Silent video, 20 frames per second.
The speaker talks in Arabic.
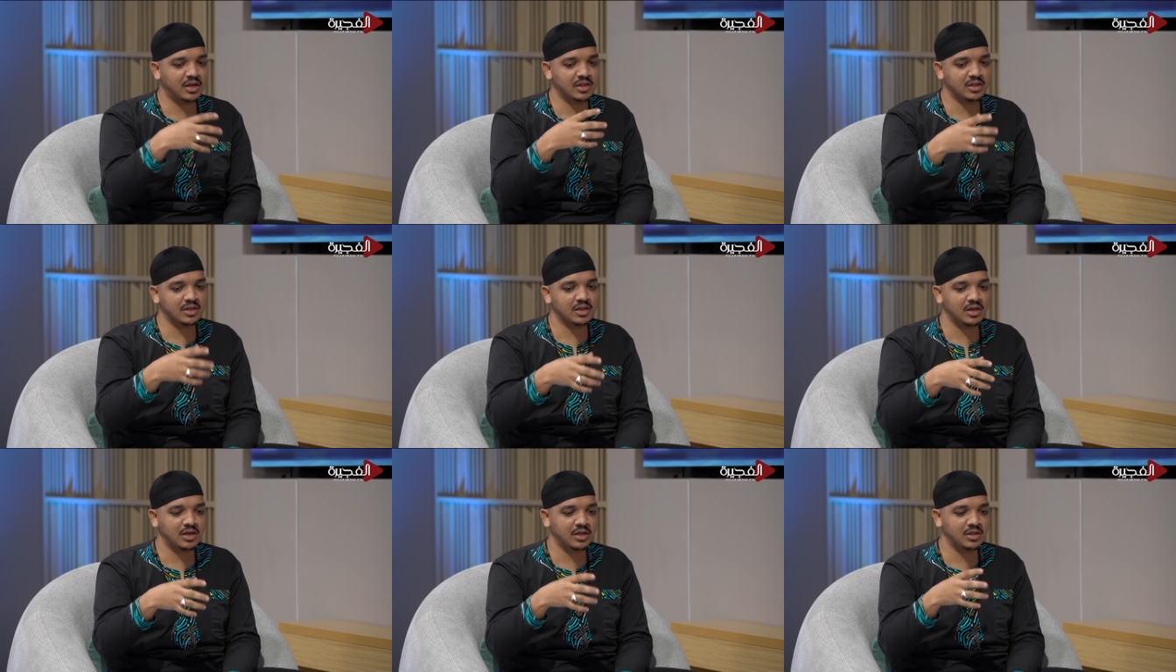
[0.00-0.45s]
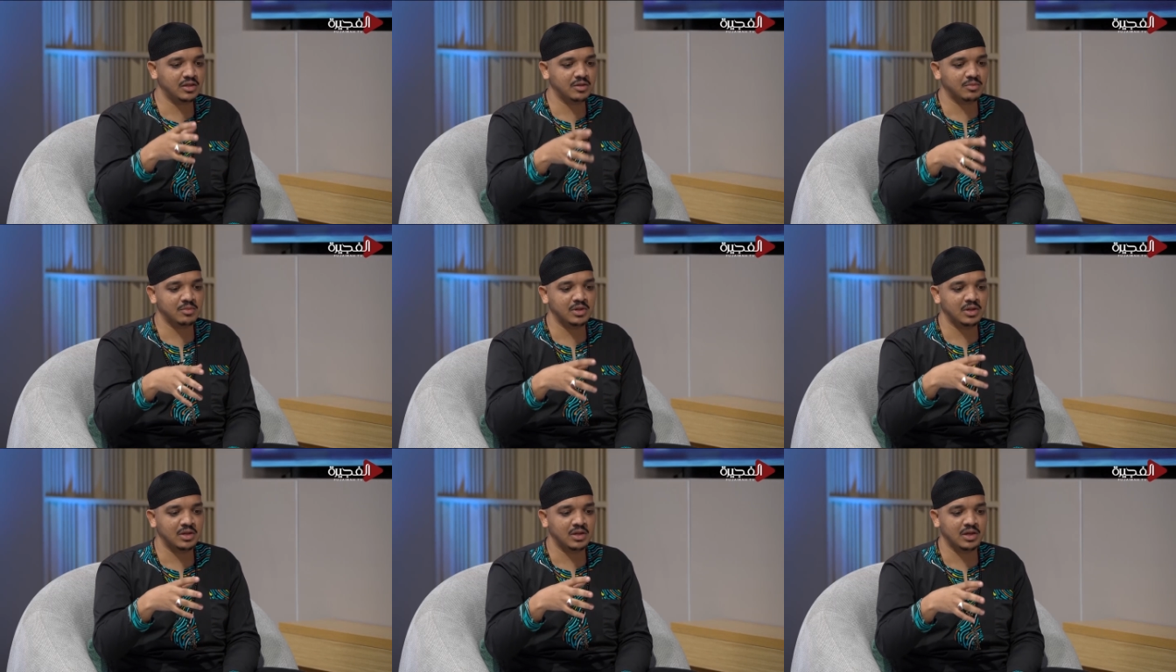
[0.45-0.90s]
عندي عندي
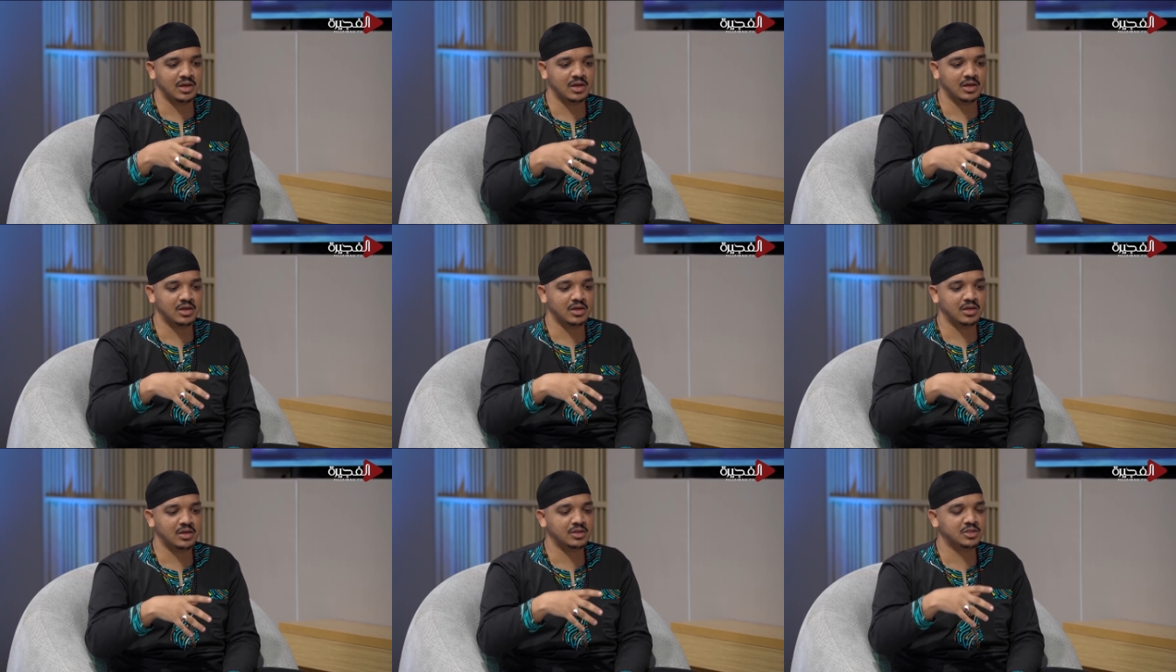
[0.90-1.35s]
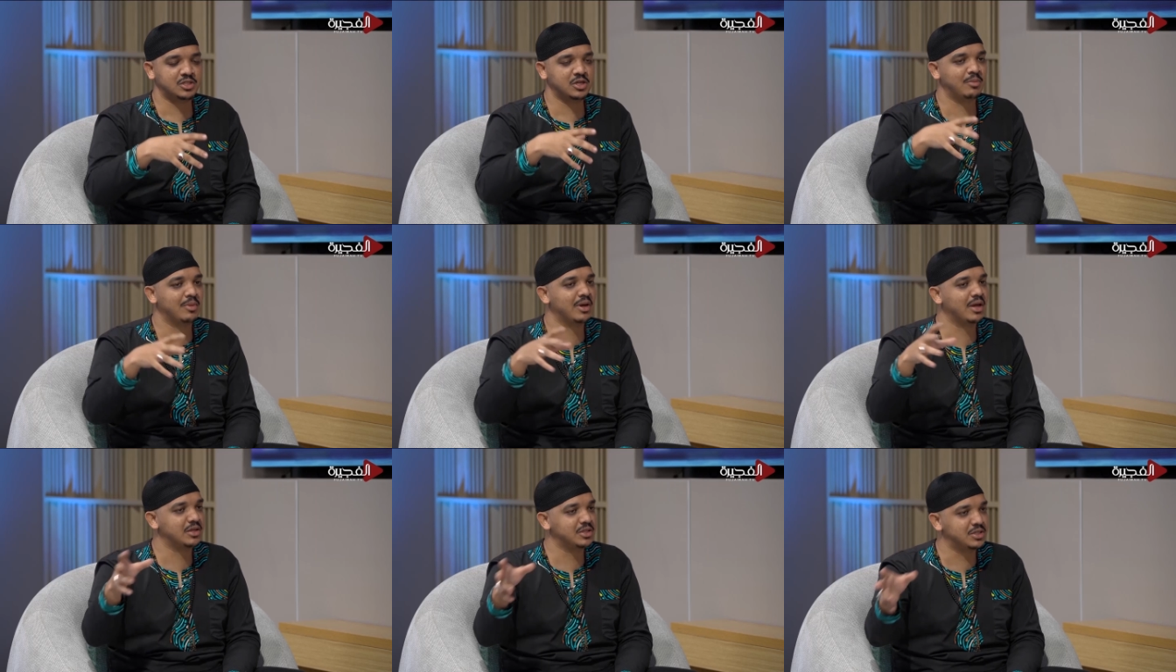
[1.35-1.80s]
من آه،
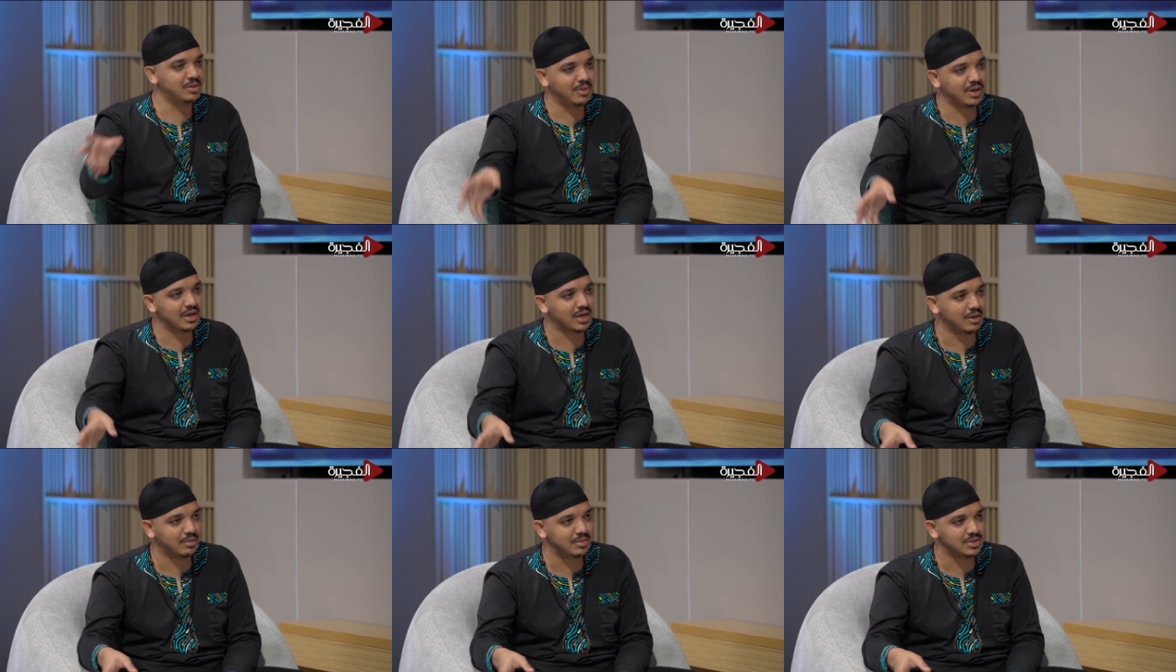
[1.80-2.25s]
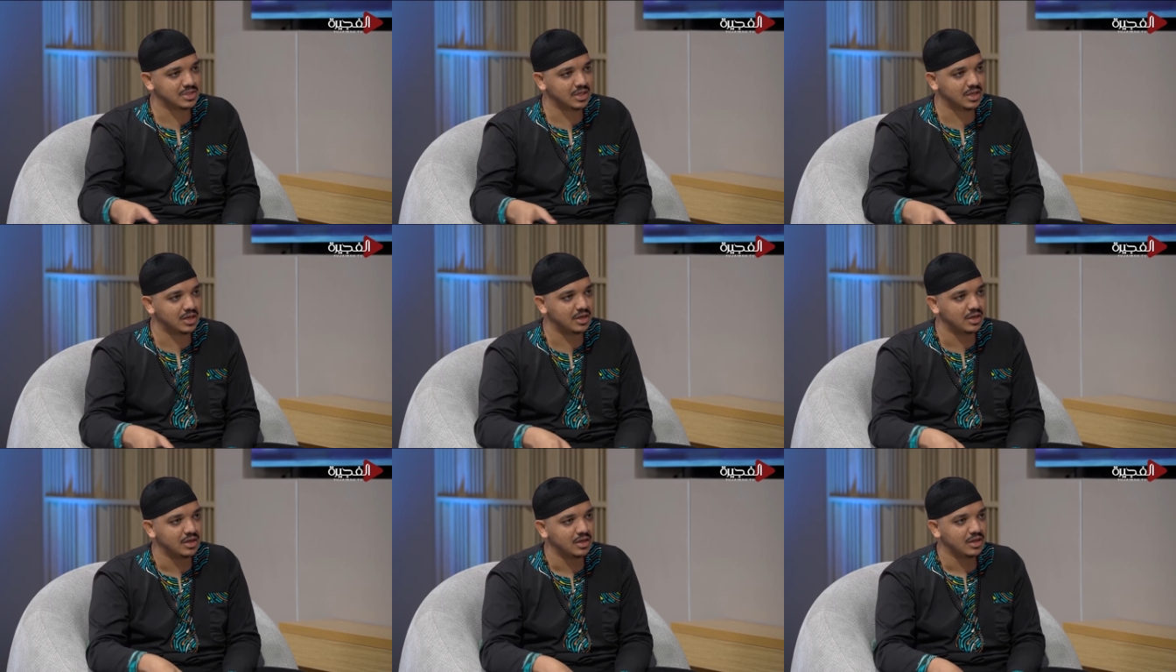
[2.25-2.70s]
جما... جامايكا
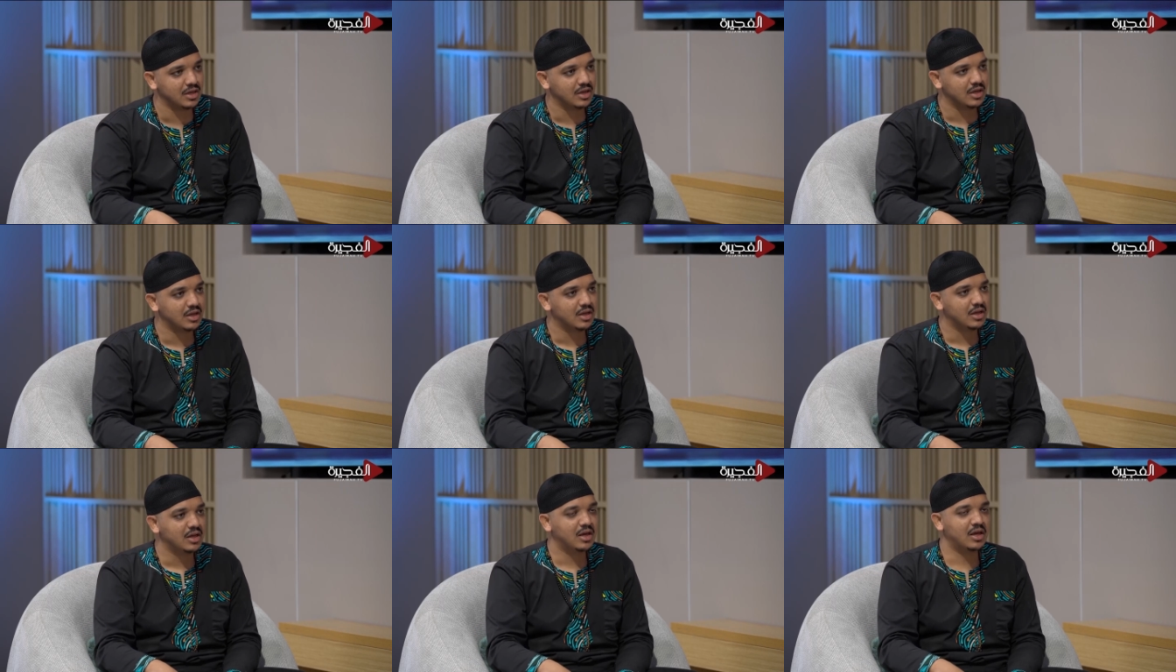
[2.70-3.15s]
مثلا هي.